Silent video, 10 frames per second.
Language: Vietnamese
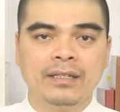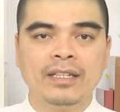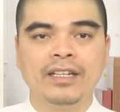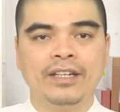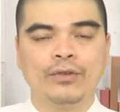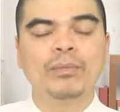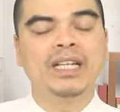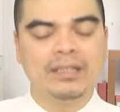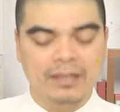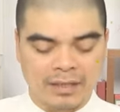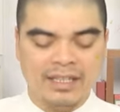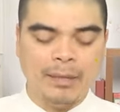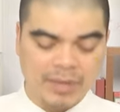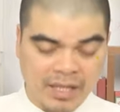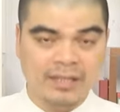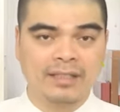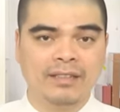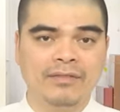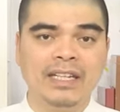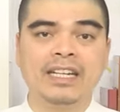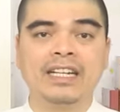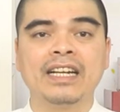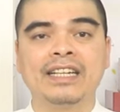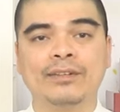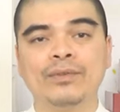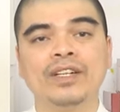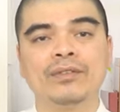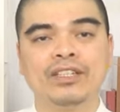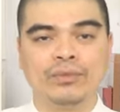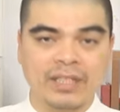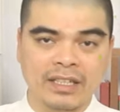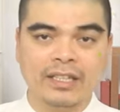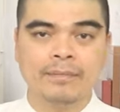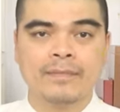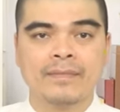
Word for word: thì cũng bình thường tạm được. Vậy đây là cái ngày này quý vị cũng có thể dùng được nhá.